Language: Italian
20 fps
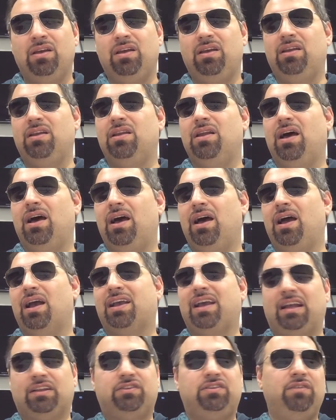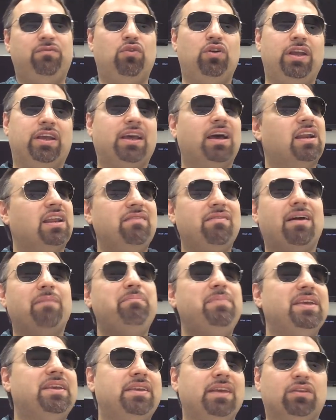il cattivone che arriva a
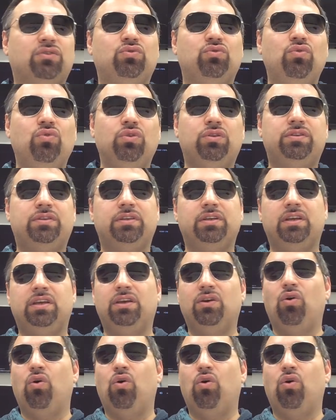picchia tutti